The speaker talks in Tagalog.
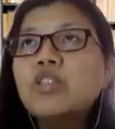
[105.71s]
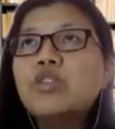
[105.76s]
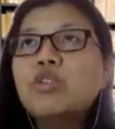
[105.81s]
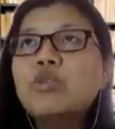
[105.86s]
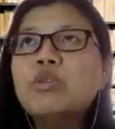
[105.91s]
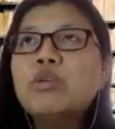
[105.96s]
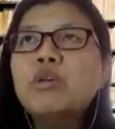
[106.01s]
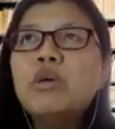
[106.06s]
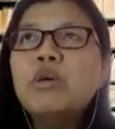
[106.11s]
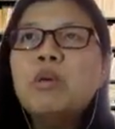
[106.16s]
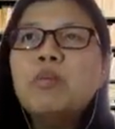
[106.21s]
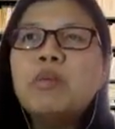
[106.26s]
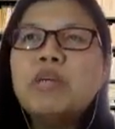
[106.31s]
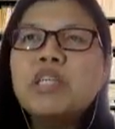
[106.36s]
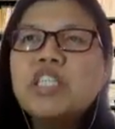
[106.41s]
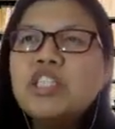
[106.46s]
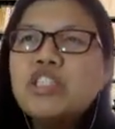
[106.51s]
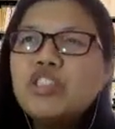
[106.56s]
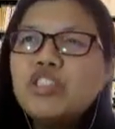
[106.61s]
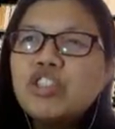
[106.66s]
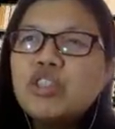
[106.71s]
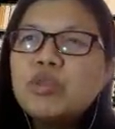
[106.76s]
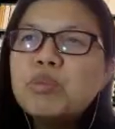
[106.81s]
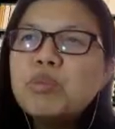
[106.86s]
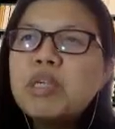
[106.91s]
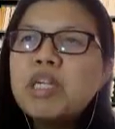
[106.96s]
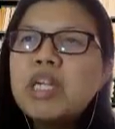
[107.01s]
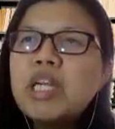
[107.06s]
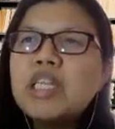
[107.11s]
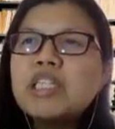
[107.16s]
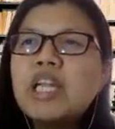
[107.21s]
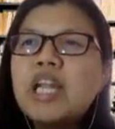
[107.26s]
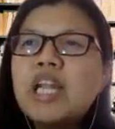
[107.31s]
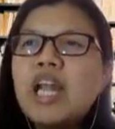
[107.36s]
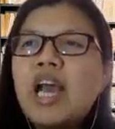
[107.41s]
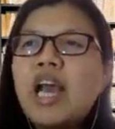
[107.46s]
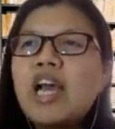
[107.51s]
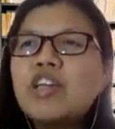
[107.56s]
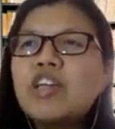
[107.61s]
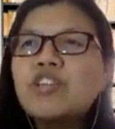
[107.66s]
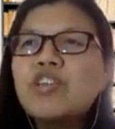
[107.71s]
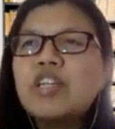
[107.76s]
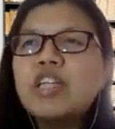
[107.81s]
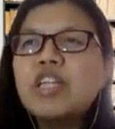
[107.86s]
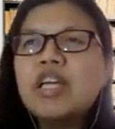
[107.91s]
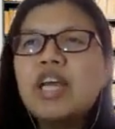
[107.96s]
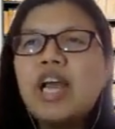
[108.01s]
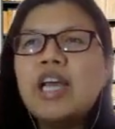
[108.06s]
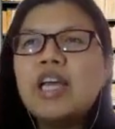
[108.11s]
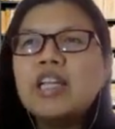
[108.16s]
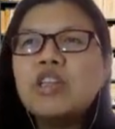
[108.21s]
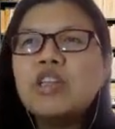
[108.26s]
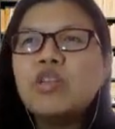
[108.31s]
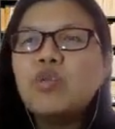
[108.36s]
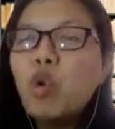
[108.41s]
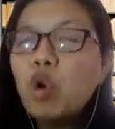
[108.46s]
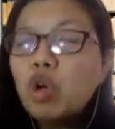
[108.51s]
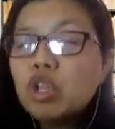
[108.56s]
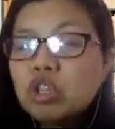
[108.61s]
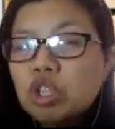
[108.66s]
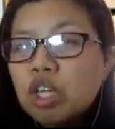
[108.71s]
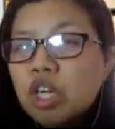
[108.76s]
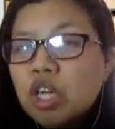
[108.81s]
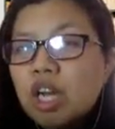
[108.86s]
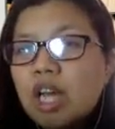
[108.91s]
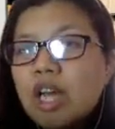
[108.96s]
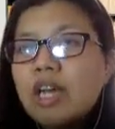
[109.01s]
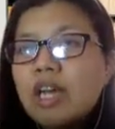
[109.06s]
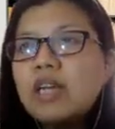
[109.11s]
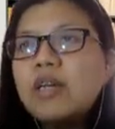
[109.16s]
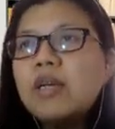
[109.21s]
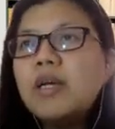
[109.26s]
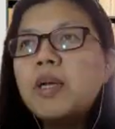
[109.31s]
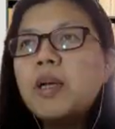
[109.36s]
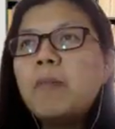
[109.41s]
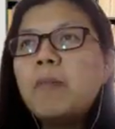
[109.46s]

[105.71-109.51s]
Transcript: So, pag gina-germinate sila, actually, kahit water lang,